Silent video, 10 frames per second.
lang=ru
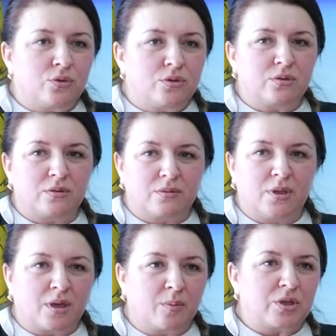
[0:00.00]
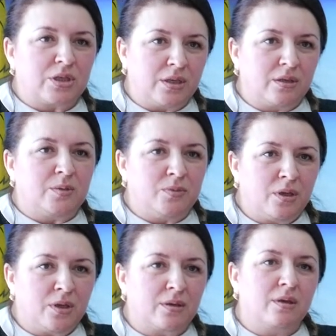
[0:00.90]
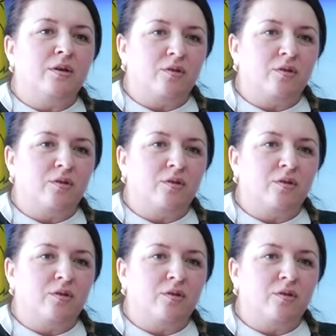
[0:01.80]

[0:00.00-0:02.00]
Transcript: То есть, так как прошли изменения